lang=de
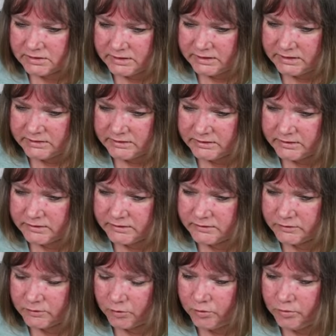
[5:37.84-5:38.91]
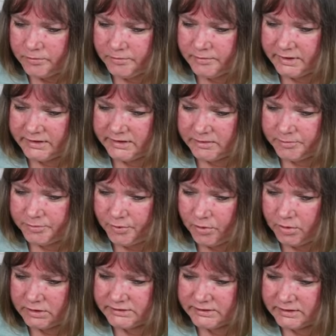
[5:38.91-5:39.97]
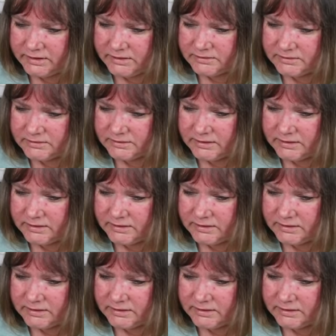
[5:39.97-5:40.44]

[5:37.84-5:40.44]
geht es um Maddie Porter.